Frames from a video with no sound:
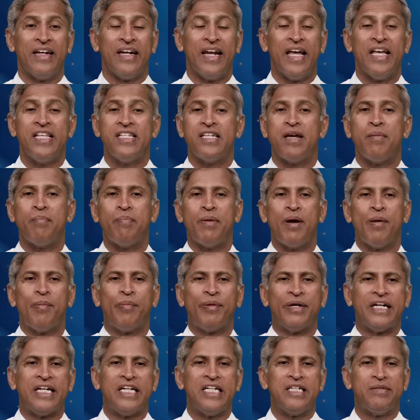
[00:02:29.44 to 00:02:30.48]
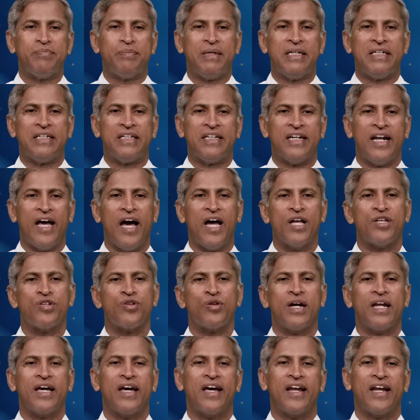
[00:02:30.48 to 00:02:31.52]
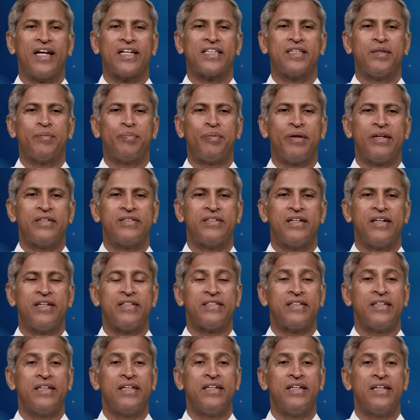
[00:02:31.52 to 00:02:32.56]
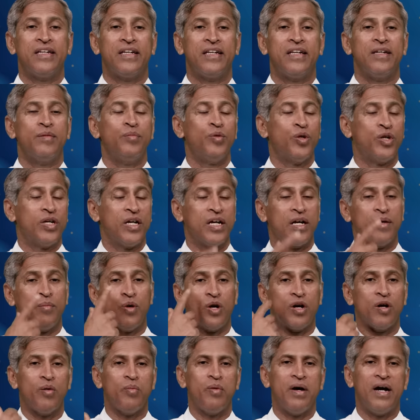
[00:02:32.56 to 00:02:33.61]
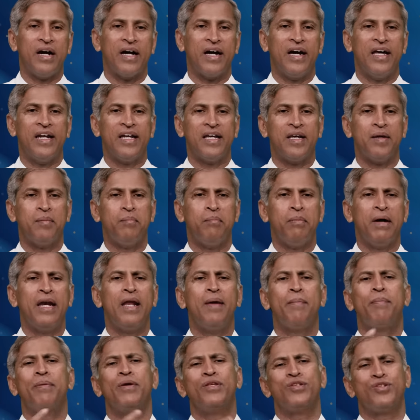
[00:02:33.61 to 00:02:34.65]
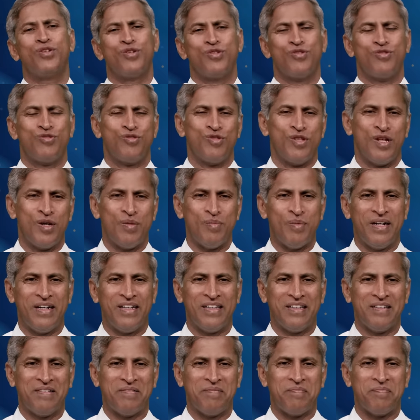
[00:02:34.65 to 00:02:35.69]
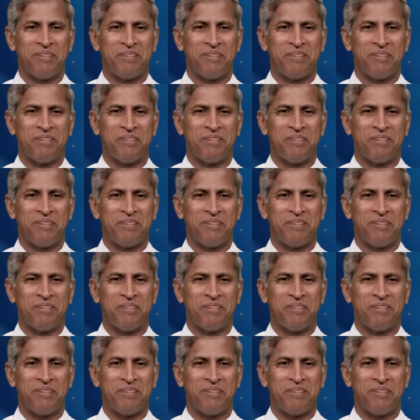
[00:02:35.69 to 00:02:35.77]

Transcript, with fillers: నేను చెప్పే ఇప్పుడు ట్రీట్మెంట్ న్యాచురల్గా రక్త ప్రసరణ స్కిన్కి ముఖ్యంగా ముఖ భాగానికి భలే పెంచేస్తుంది అనమాట ఇది